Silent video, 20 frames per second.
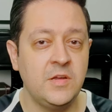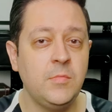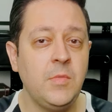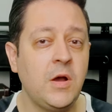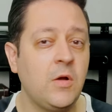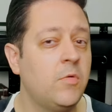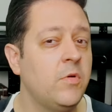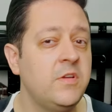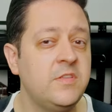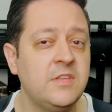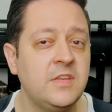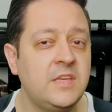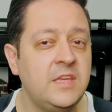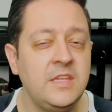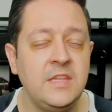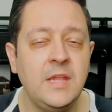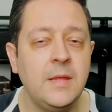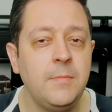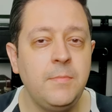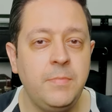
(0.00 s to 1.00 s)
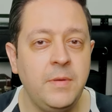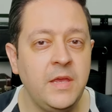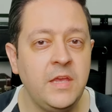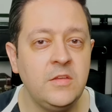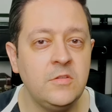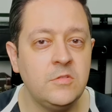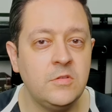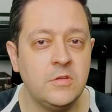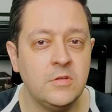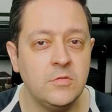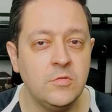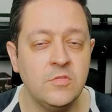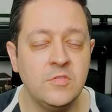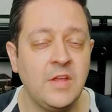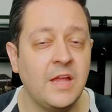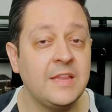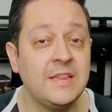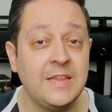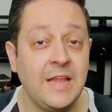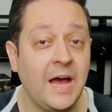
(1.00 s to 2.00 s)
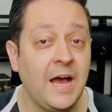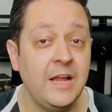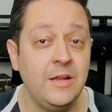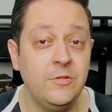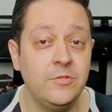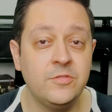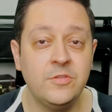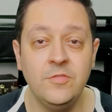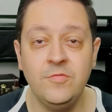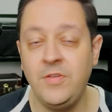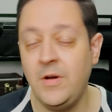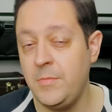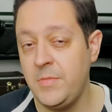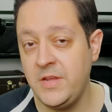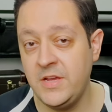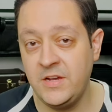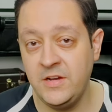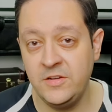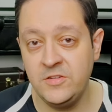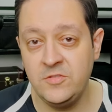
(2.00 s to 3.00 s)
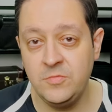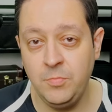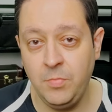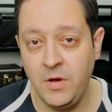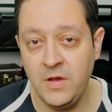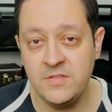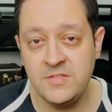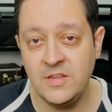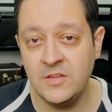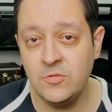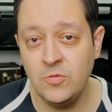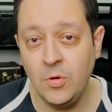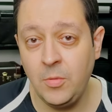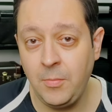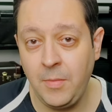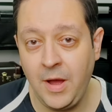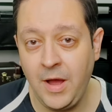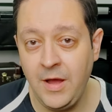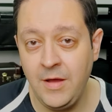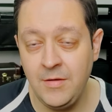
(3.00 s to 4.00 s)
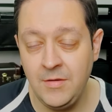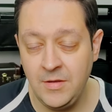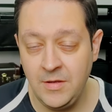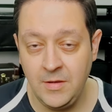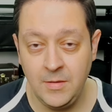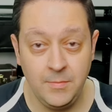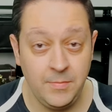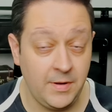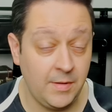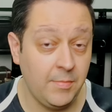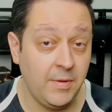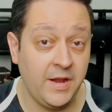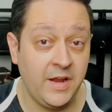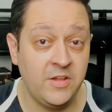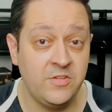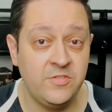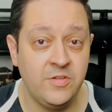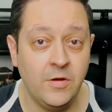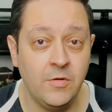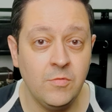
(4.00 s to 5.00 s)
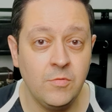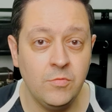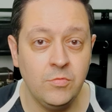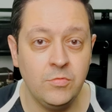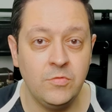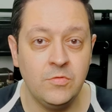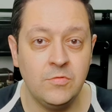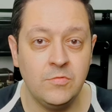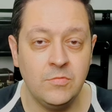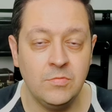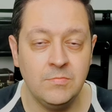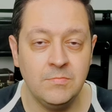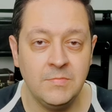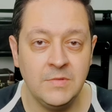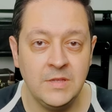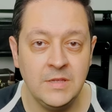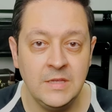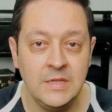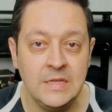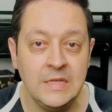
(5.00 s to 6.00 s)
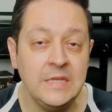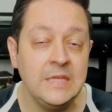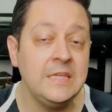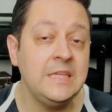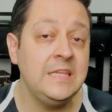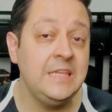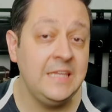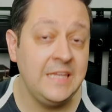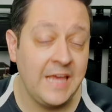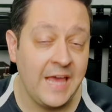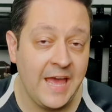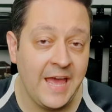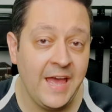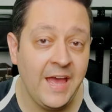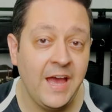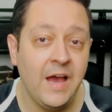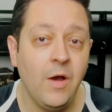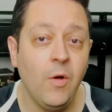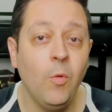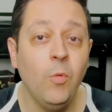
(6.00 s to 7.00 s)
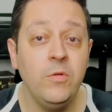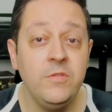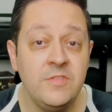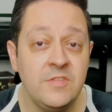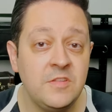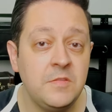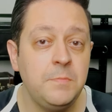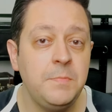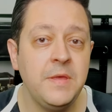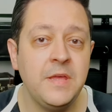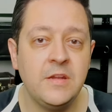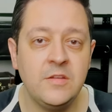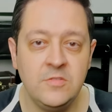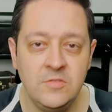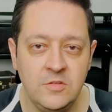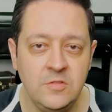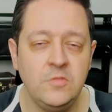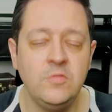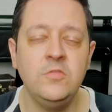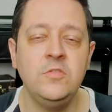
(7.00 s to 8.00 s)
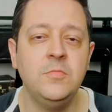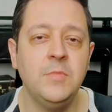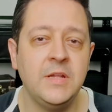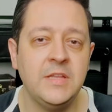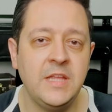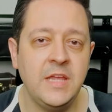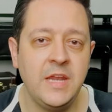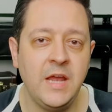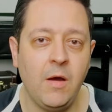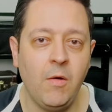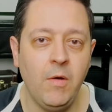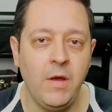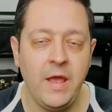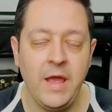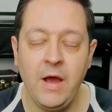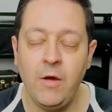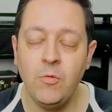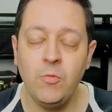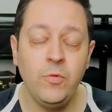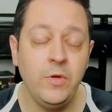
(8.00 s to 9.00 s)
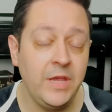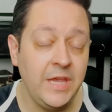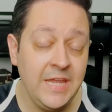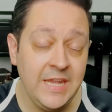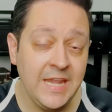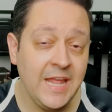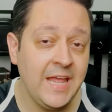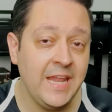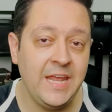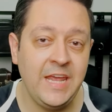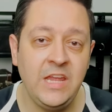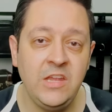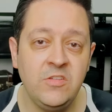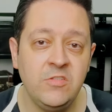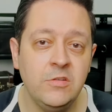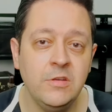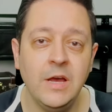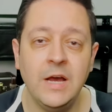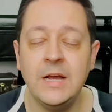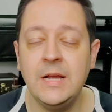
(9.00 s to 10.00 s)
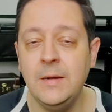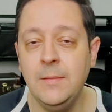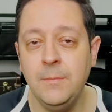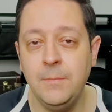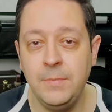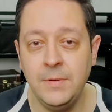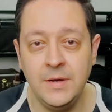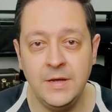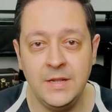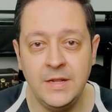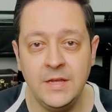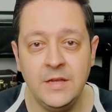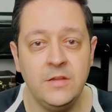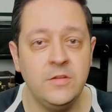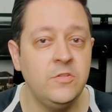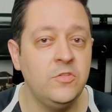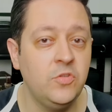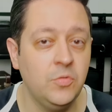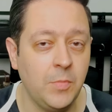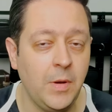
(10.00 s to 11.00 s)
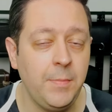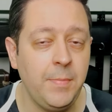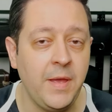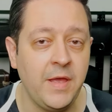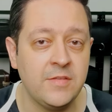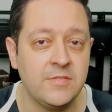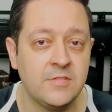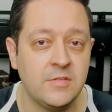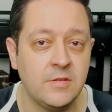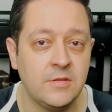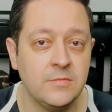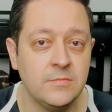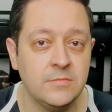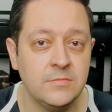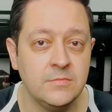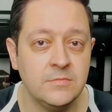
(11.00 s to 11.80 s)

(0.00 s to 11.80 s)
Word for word: tem uma coisa que independe dos atalhos que o fabricante possa tomar para baratear o custo, que é o desperdício de material. É algo inerente à campana de uma peça.